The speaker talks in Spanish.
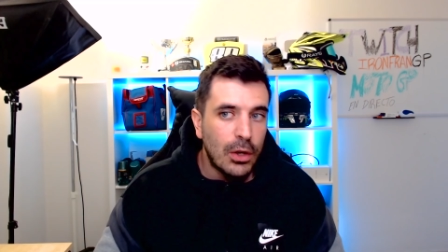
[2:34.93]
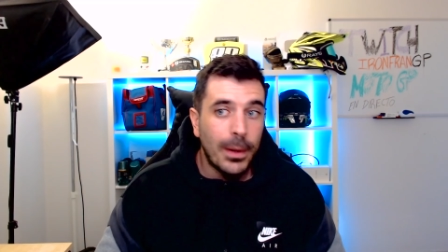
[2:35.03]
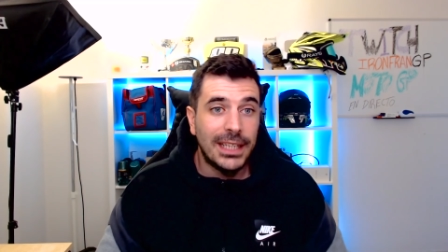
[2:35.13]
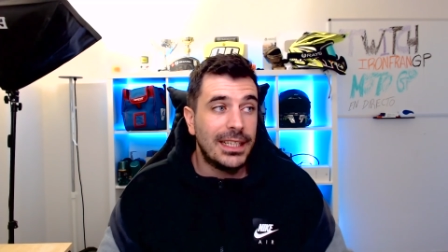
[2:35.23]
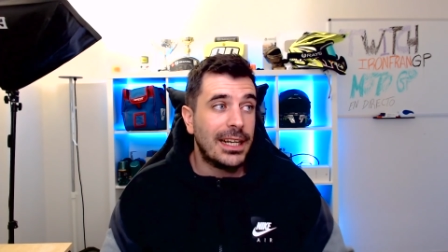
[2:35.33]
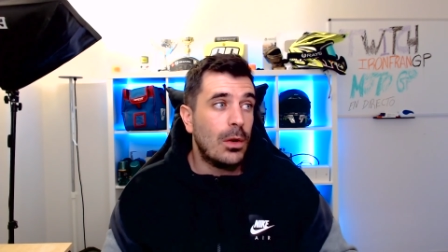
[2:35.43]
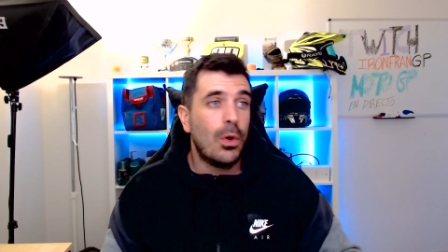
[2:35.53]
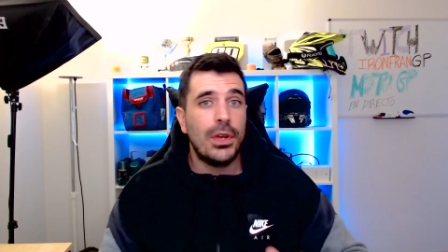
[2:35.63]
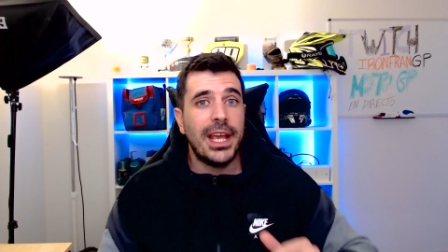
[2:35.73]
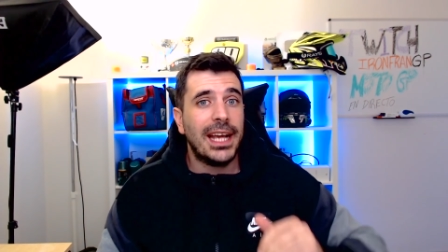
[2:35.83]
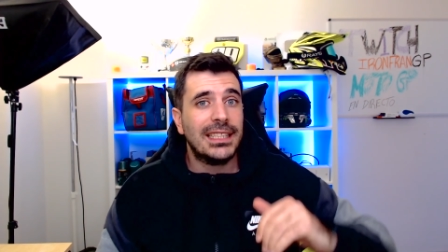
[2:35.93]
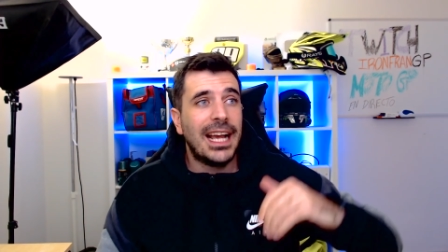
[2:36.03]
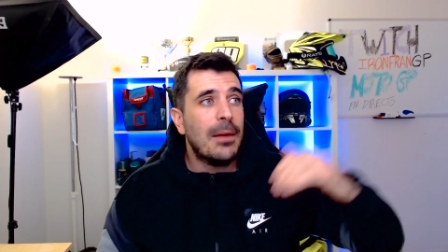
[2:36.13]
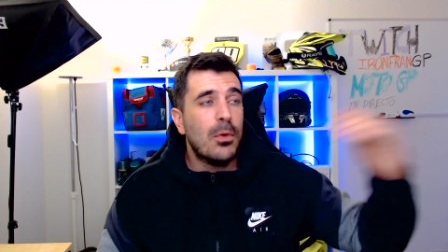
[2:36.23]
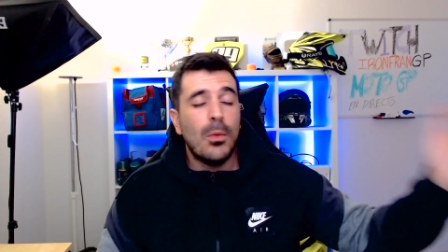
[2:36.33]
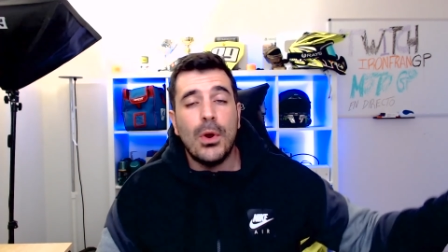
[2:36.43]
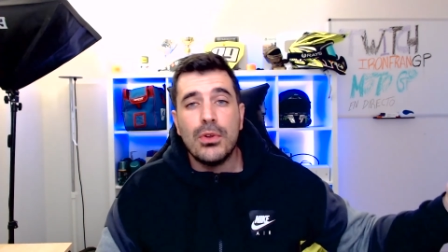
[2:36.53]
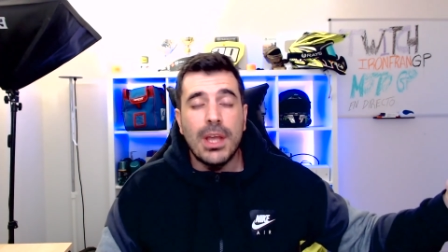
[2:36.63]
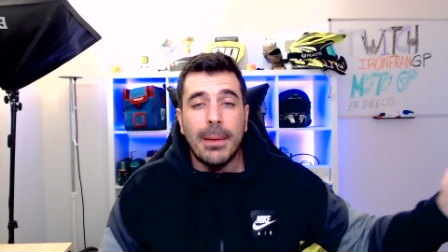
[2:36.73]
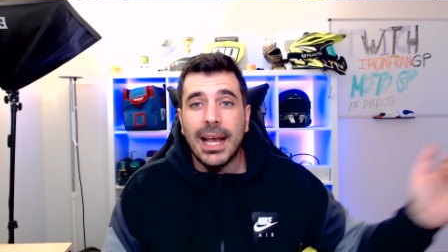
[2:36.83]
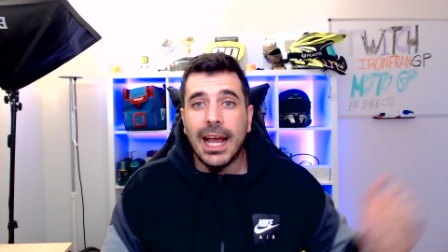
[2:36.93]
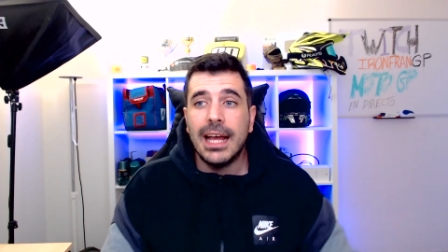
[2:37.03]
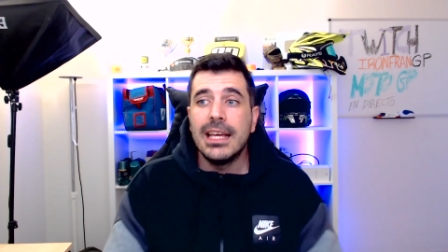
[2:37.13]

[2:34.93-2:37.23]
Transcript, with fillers: no vaya a ser que luego llegue, se haga muy bueno en Yamaha